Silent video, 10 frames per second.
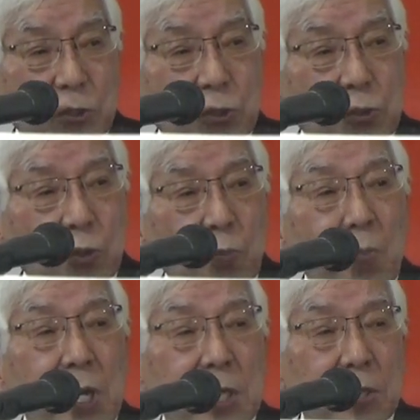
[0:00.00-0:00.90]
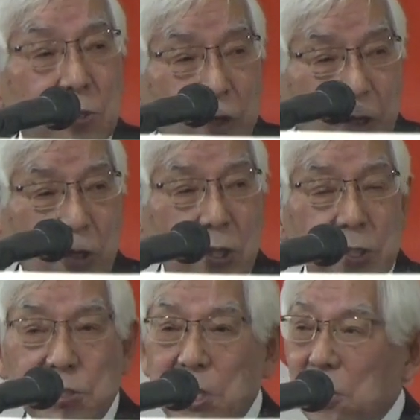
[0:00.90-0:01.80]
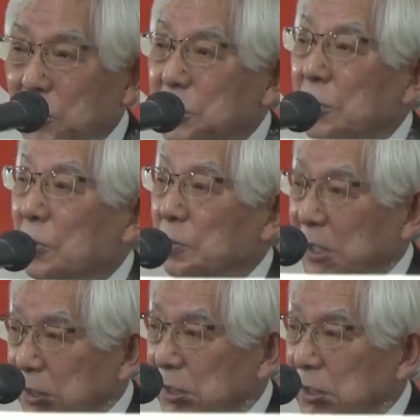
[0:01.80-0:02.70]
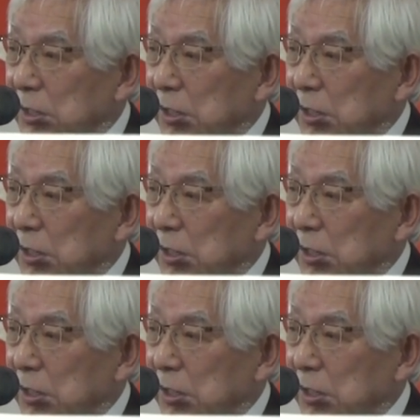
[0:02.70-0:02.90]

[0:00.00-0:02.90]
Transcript: は14万円の支援をしております